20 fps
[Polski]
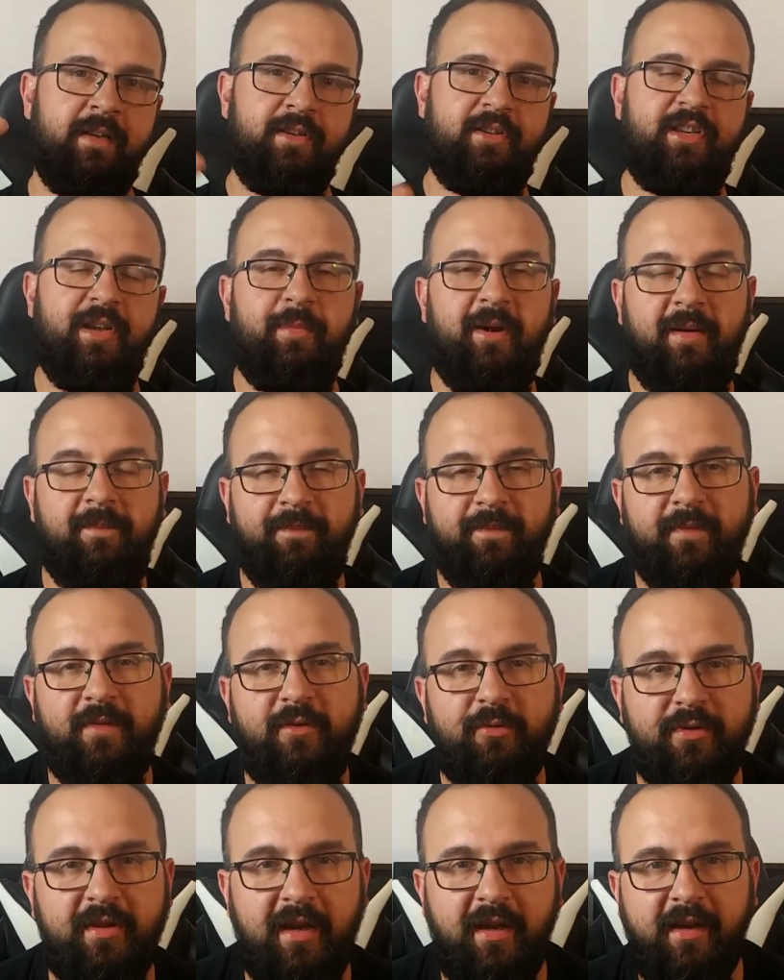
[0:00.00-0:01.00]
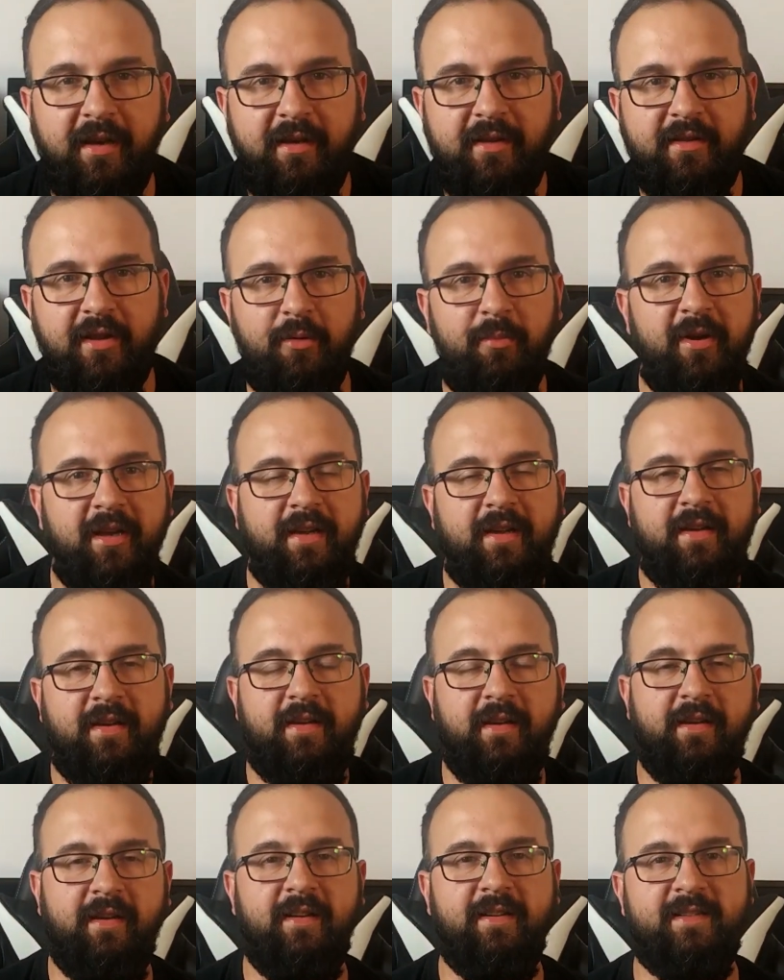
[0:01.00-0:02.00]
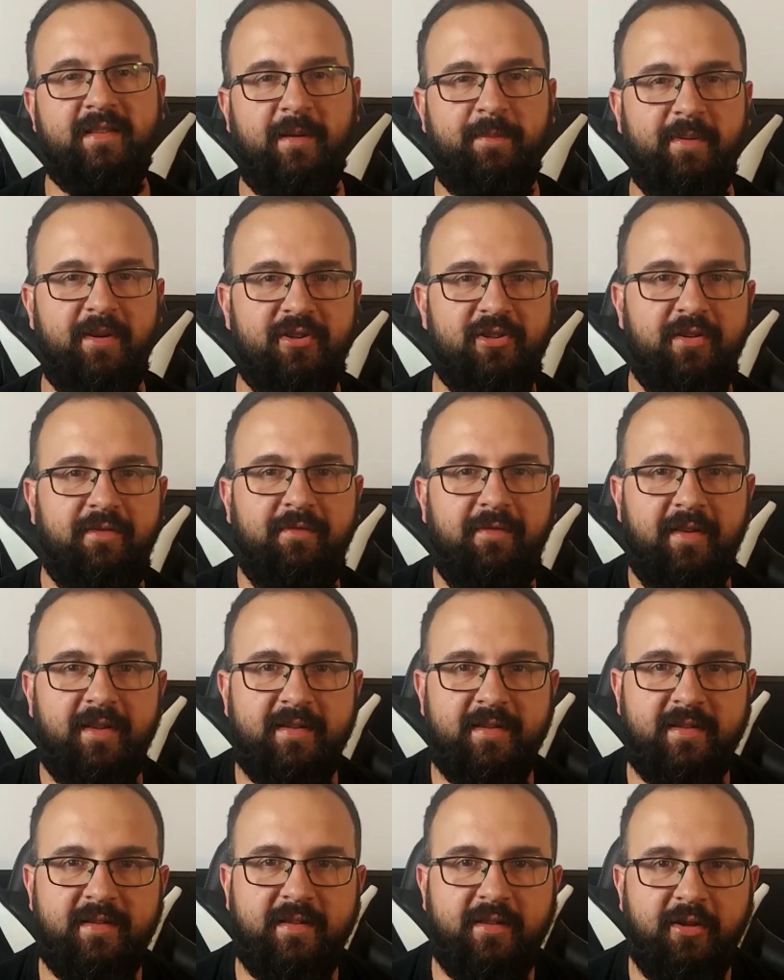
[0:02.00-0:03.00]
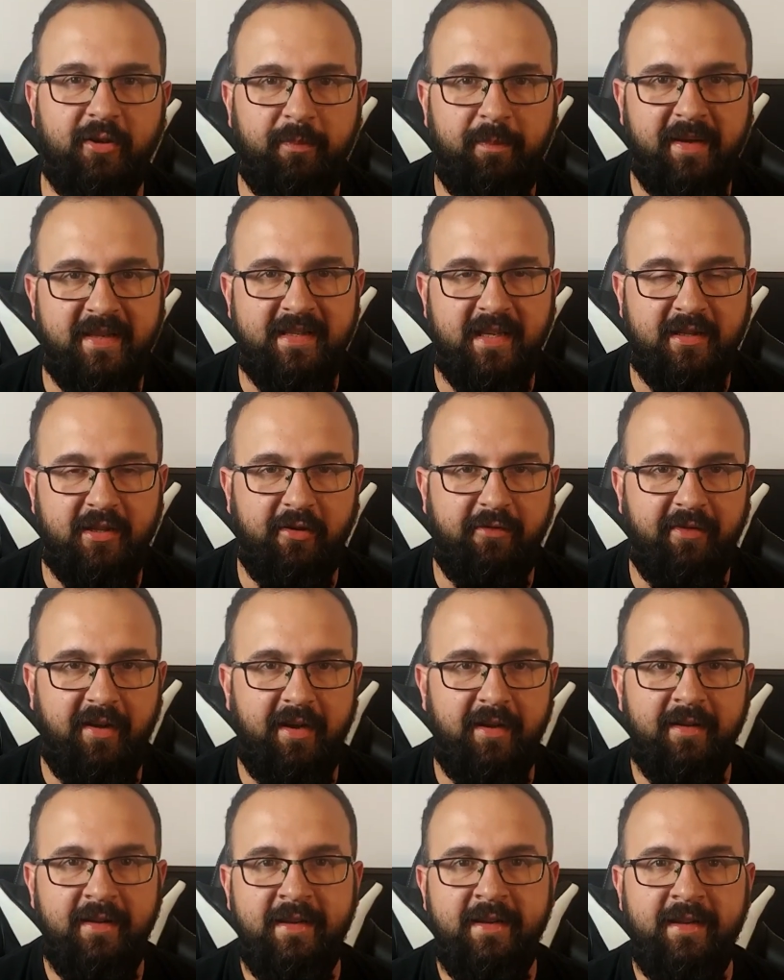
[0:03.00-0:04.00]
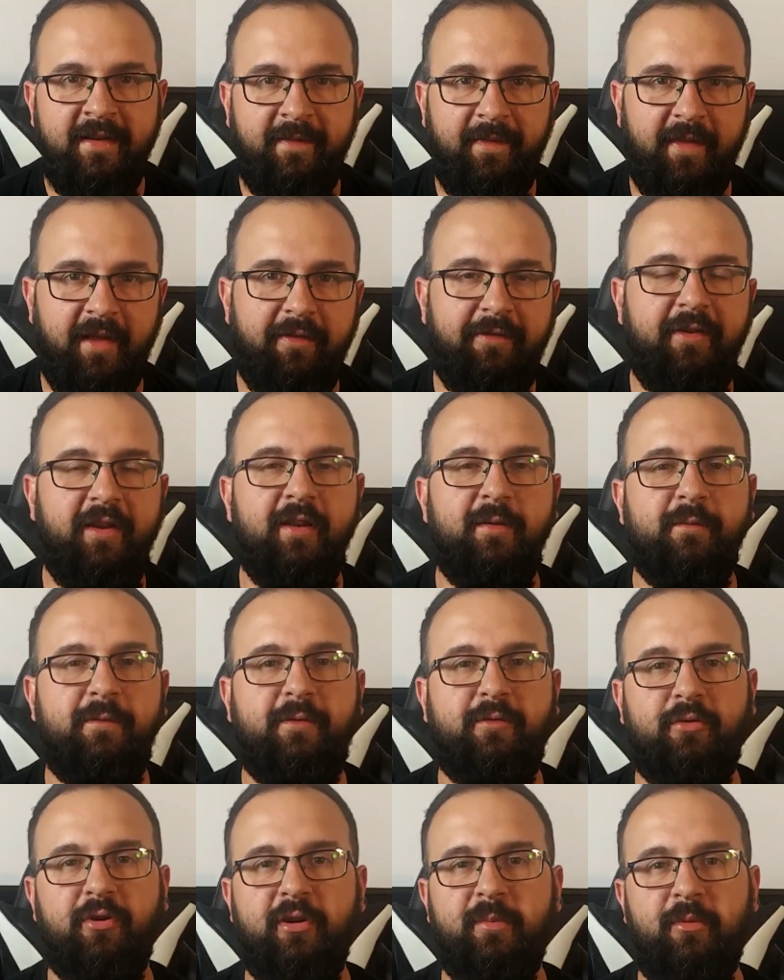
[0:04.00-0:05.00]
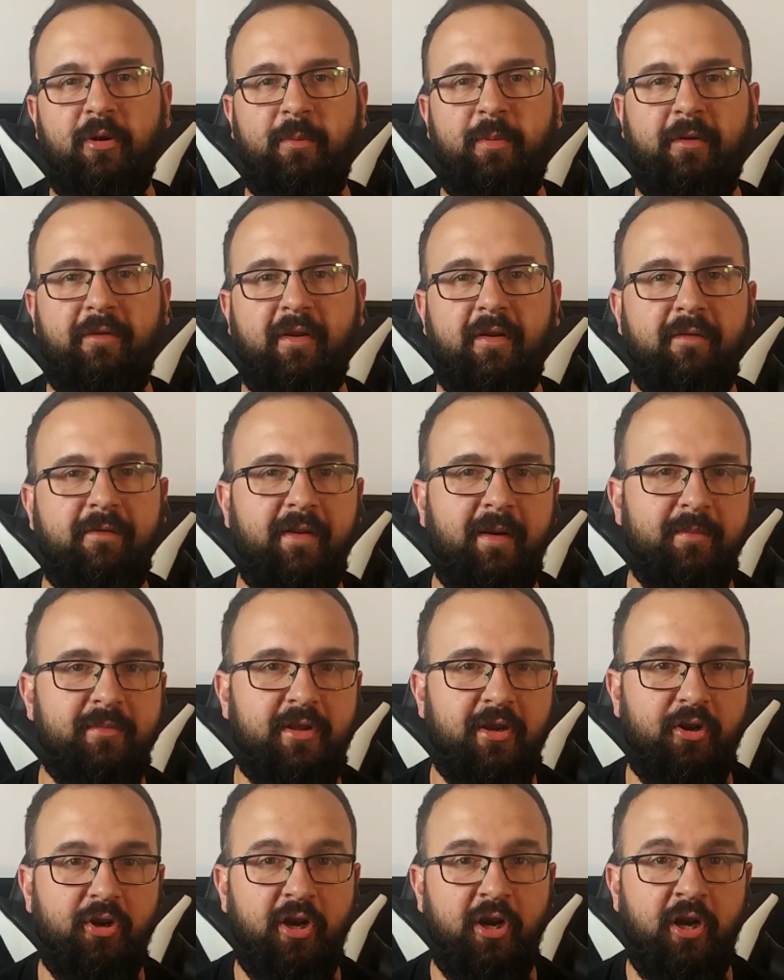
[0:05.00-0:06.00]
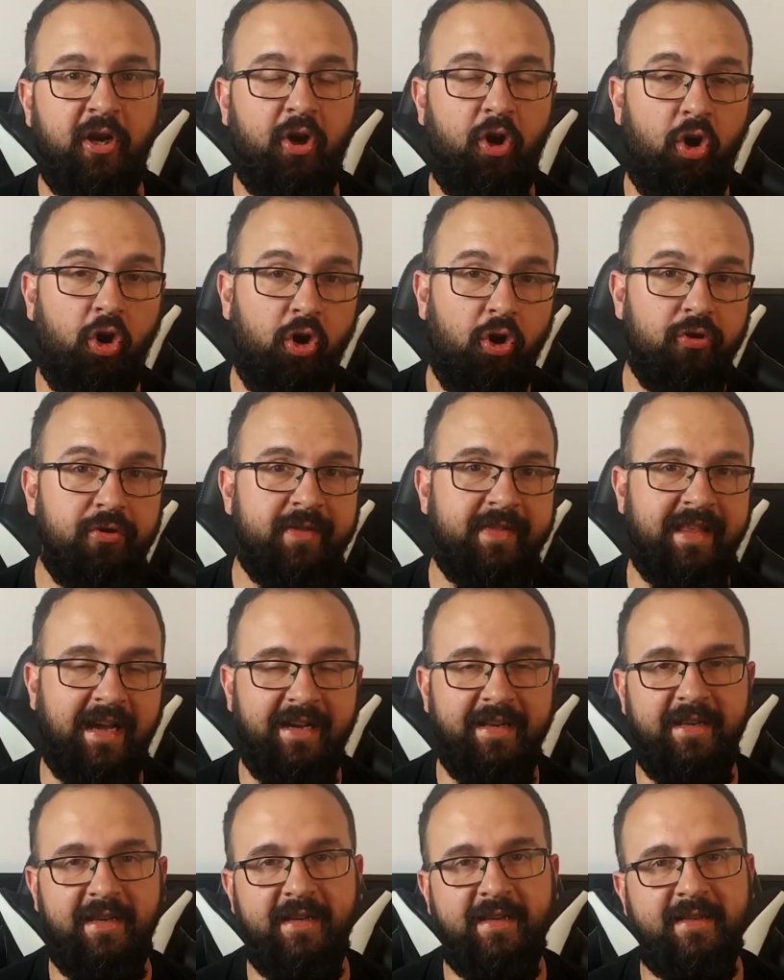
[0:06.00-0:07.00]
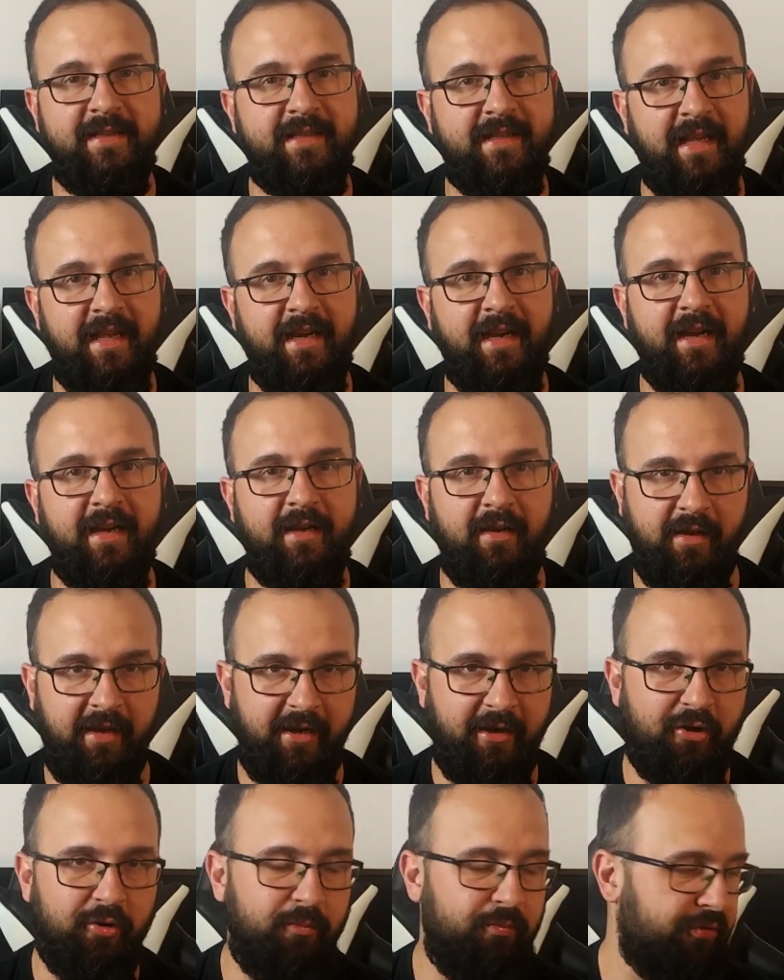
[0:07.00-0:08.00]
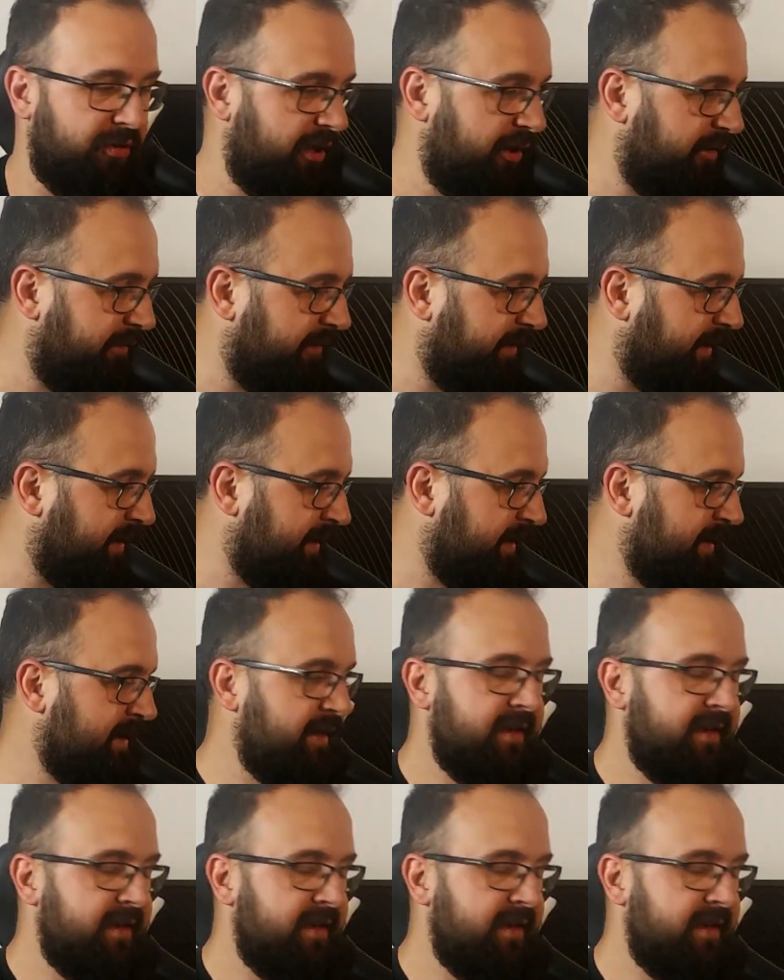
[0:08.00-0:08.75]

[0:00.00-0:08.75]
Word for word: Siema, tutaj Tomek. E, zapraszam Was do PC-towa na film, w którym opowiem Wam trochę o tanich seriach gier komputerowych.